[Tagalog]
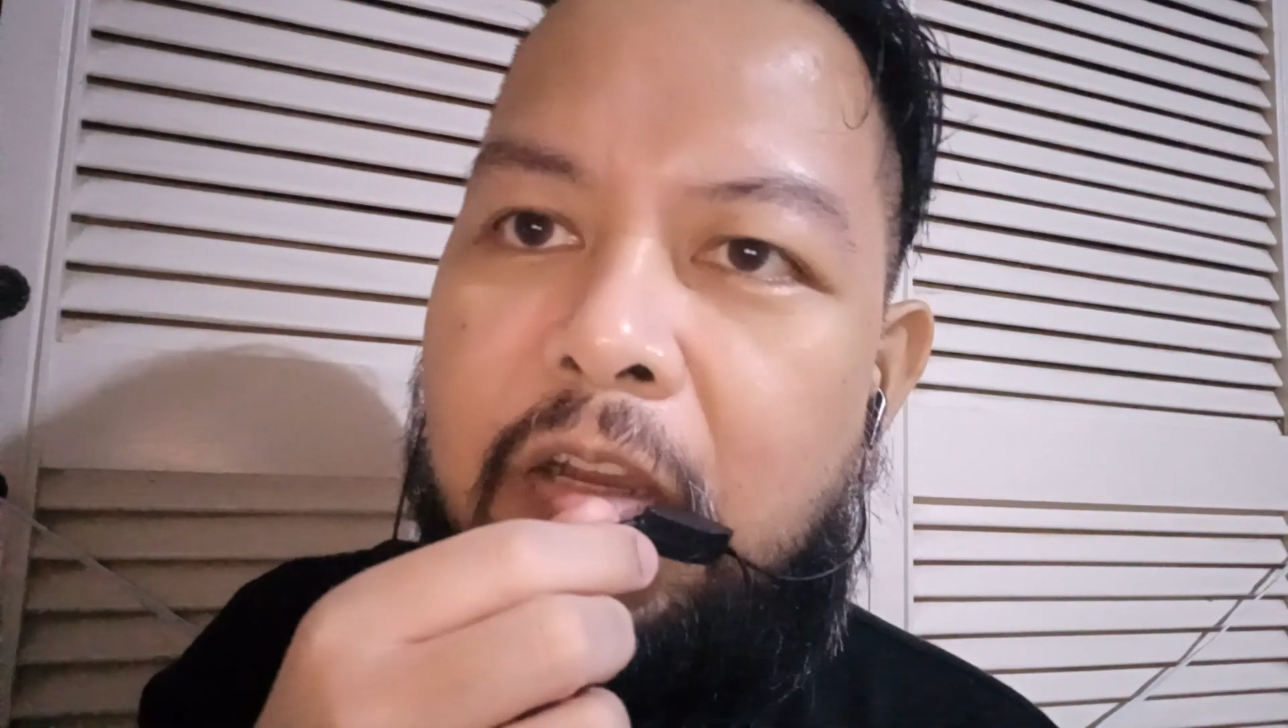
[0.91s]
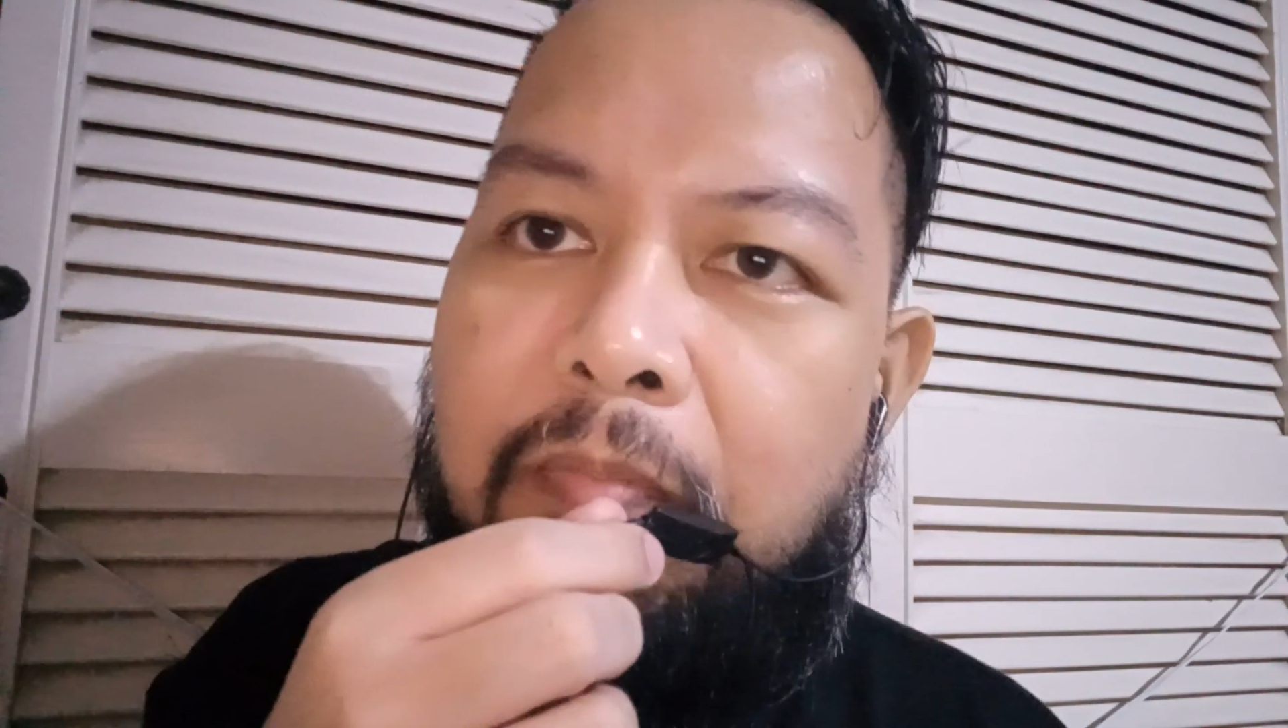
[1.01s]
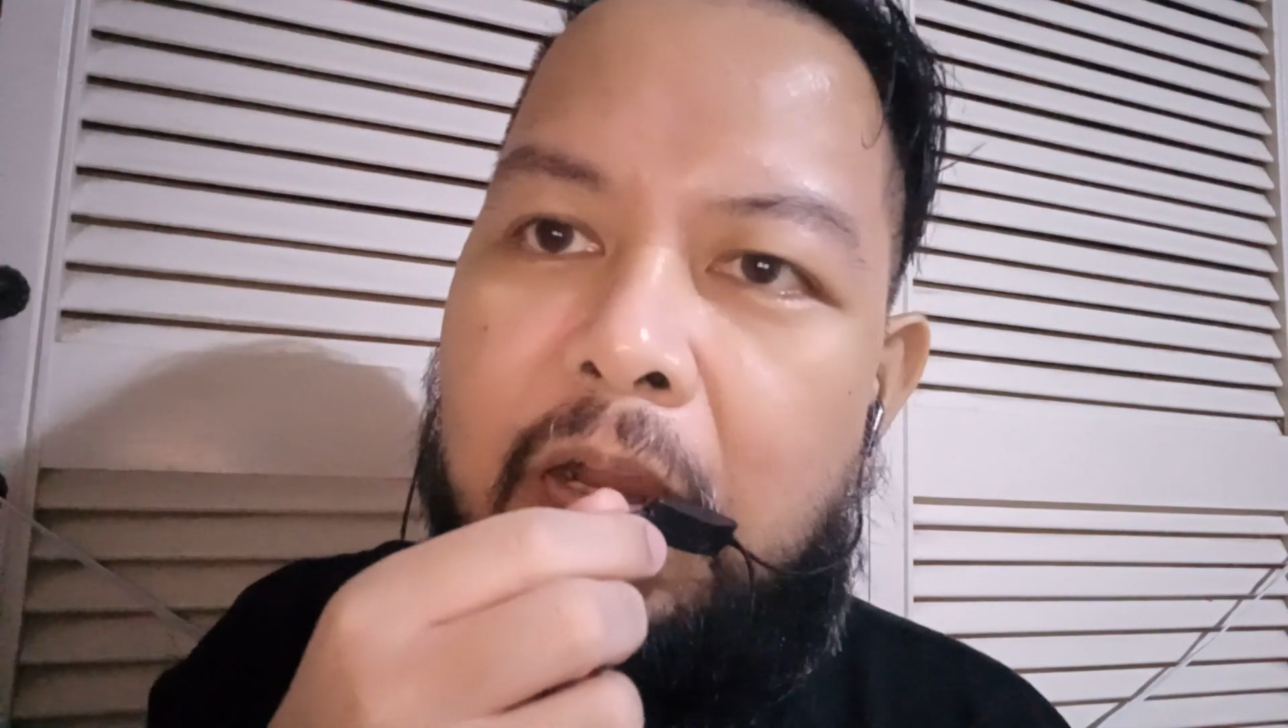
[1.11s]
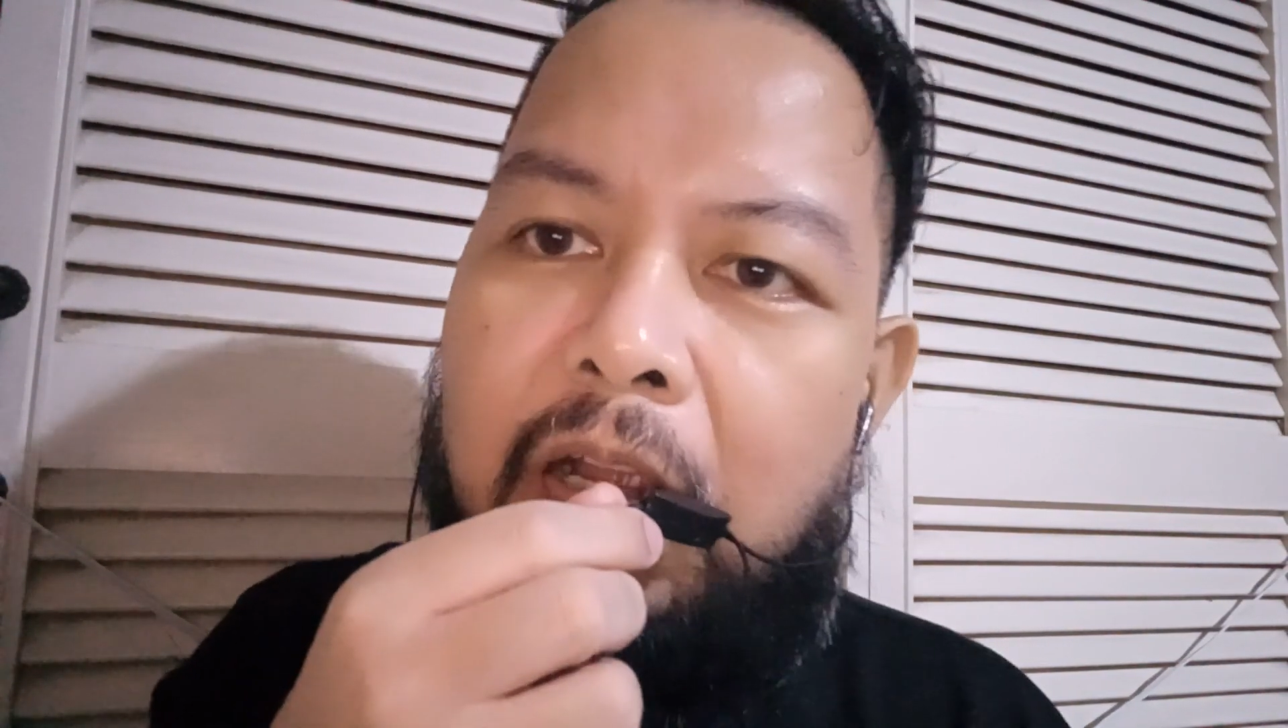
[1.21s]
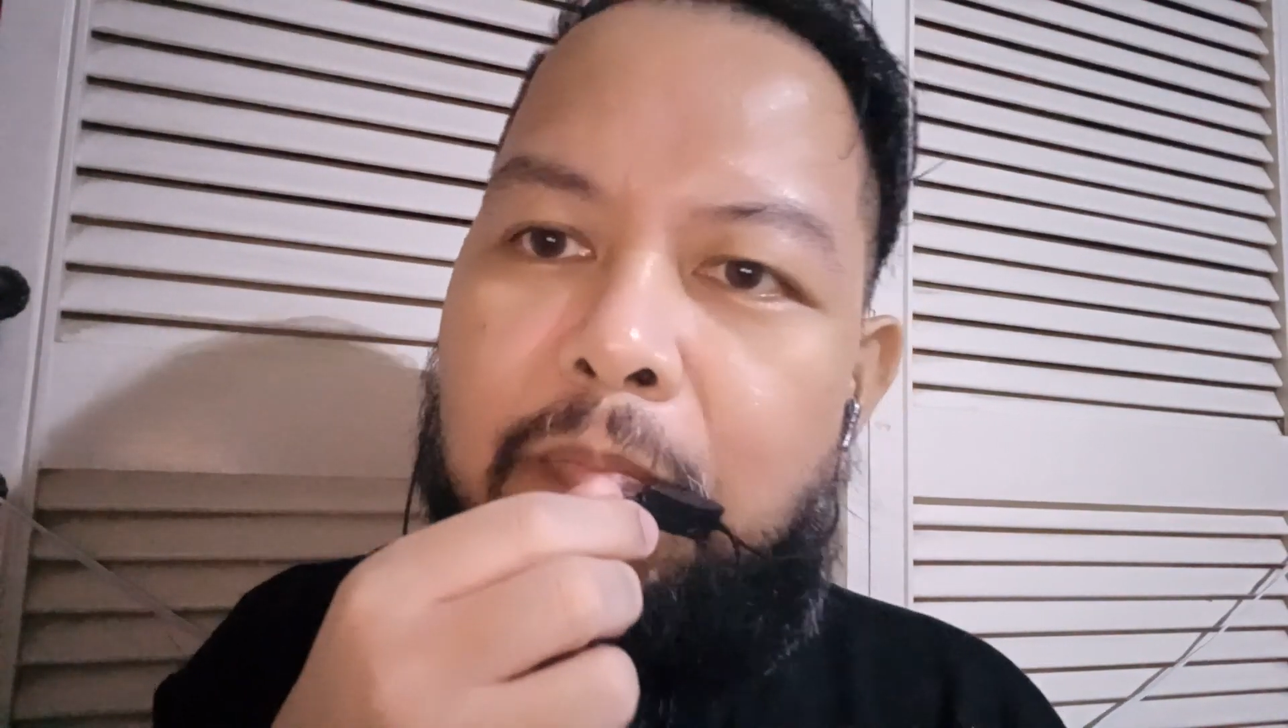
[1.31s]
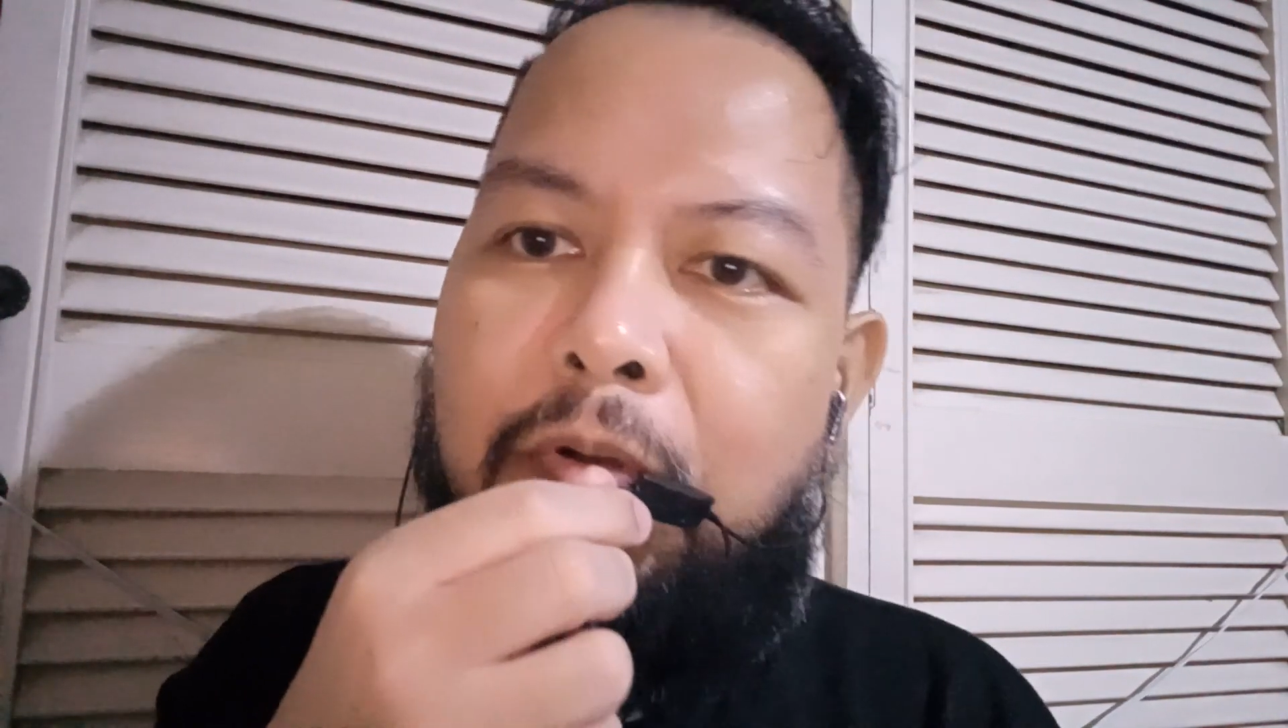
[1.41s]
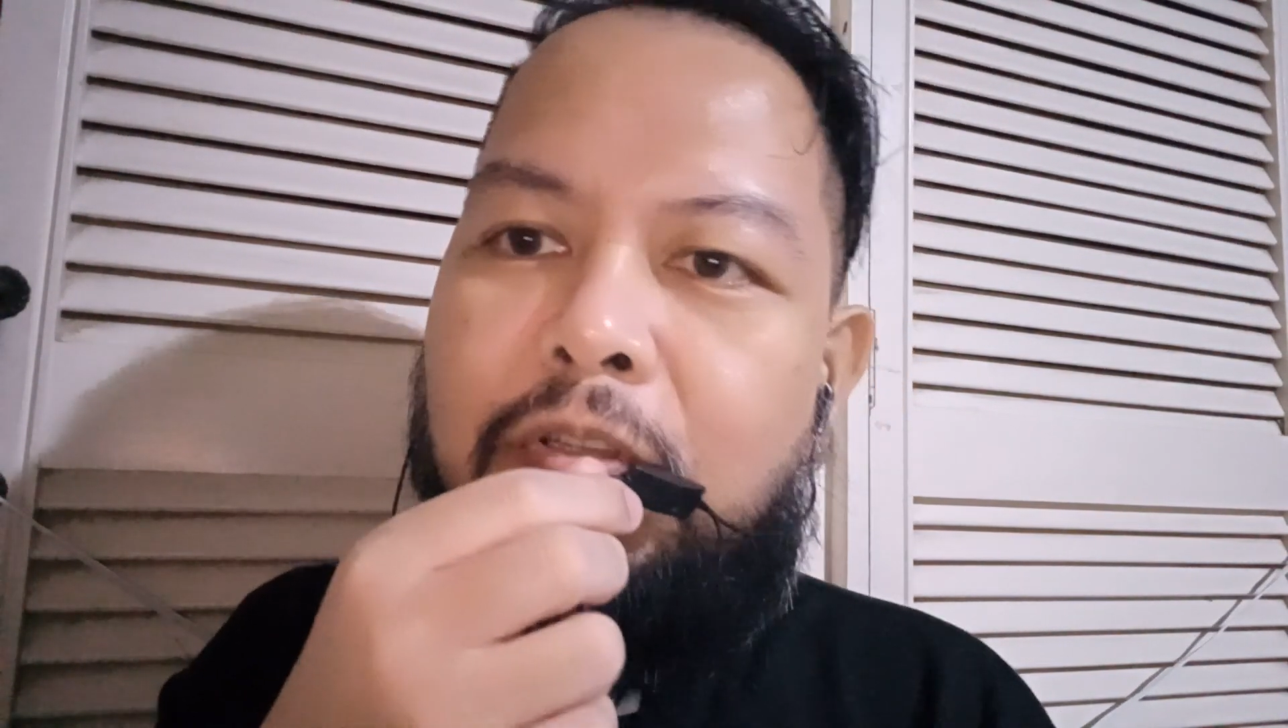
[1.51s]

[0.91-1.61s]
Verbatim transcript: umaga po